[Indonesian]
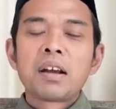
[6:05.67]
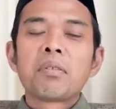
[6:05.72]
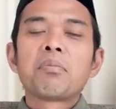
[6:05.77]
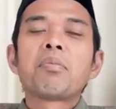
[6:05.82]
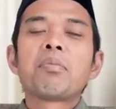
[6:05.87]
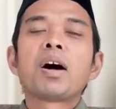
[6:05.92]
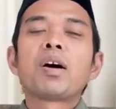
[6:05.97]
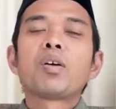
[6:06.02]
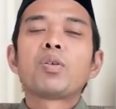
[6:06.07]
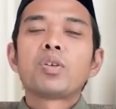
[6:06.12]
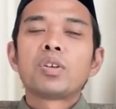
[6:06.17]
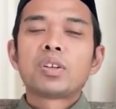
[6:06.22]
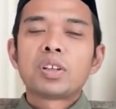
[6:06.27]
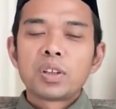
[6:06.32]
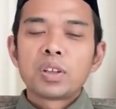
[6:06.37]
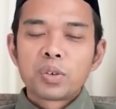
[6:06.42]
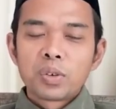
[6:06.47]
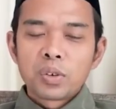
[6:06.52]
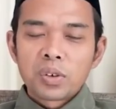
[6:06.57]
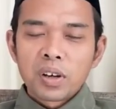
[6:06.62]
Bangun
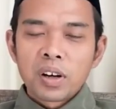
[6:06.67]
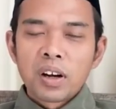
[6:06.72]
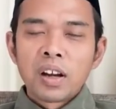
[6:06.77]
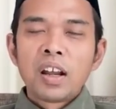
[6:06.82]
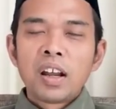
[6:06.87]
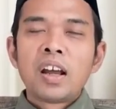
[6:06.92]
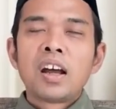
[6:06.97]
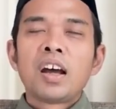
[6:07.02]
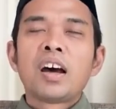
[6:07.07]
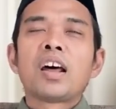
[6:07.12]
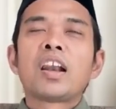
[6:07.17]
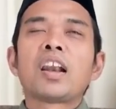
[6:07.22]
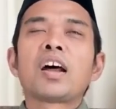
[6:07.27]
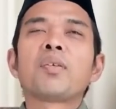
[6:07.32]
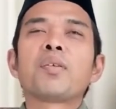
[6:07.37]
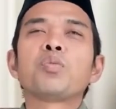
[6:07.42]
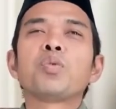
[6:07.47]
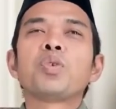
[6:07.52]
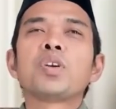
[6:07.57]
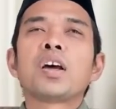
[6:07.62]
tidur,
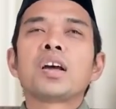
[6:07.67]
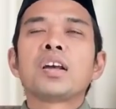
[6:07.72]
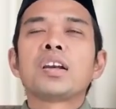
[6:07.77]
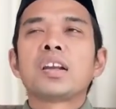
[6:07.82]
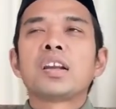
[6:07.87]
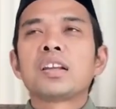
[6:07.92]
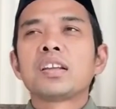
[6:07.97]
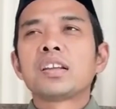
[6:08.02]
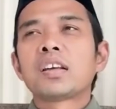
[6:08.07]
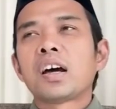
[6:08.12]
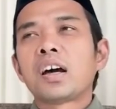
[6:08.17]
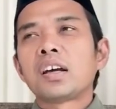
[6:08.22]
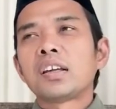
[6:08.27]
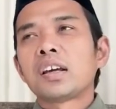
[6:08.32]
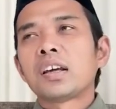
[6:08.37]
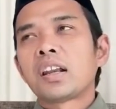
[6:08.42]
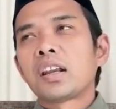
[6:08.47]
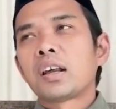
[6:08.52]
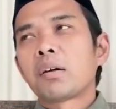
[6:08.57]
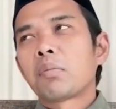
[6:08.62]
Alhamdulillahilladzi
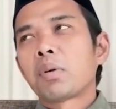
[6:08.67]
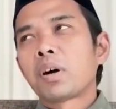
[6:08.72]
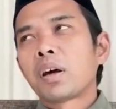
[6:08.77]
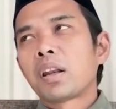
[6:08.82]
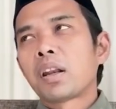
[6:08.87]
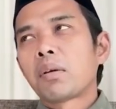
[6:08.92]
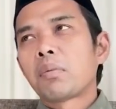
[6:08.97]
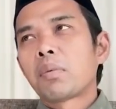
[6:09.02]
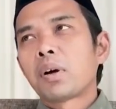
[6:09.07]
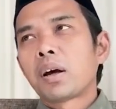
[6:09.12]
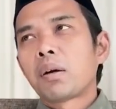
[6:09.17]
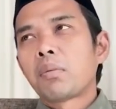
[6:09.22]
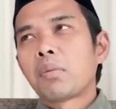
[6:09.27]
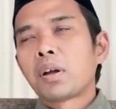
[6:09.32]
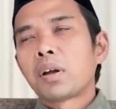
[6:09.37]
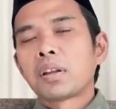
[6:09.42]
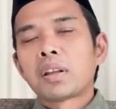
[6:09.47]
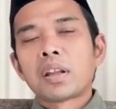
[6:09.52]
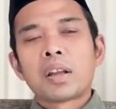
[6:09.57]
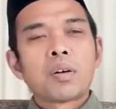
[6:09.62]
ahyana ba'dama
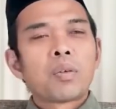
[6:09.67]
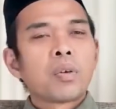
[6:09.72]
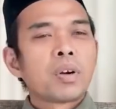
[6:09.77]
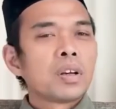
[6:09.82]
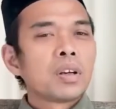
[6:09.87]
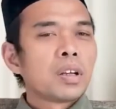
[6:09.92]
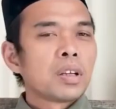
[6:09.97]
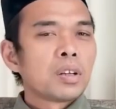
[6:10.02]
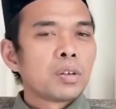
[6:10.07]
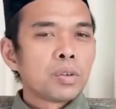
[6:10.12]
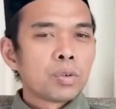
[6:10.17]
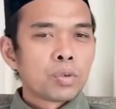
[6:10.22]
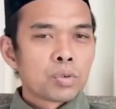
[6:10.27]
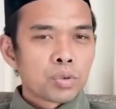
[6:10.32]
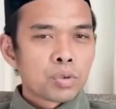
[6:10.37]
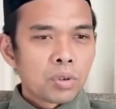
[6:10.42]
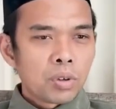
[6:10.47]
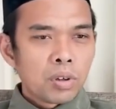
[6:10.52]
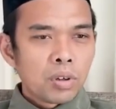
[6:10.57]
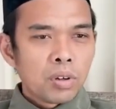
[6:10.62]
amatana wa ilaihi
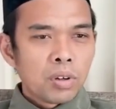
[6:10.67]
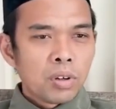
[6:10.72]
nusyur.